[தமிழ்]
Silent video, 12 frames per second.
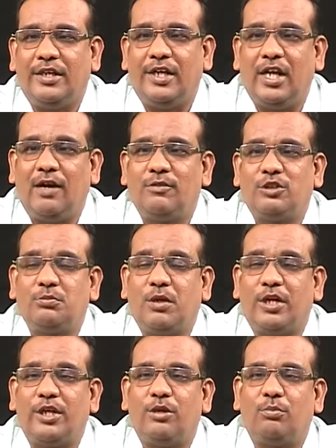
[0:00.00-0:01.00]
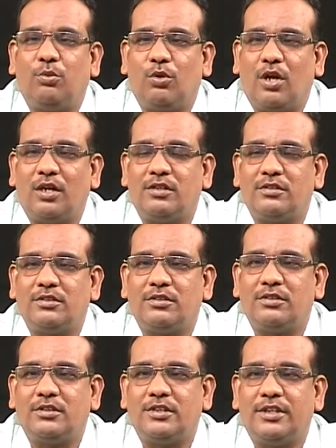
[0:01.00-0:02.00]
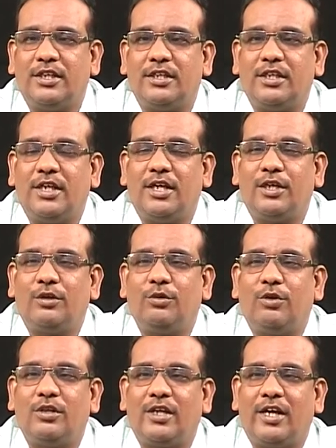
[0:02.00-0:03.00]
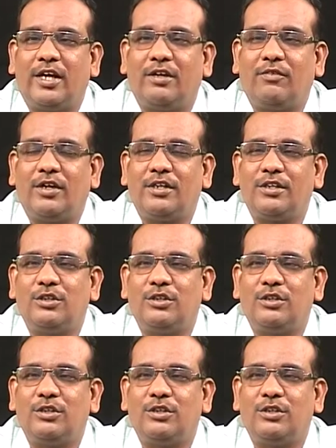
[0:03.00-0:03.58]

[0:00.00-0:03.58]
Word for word: எல்லாவற்றையும் அடைய போராடு நீ எதை நினைக்கிறையோ அதை அடைவா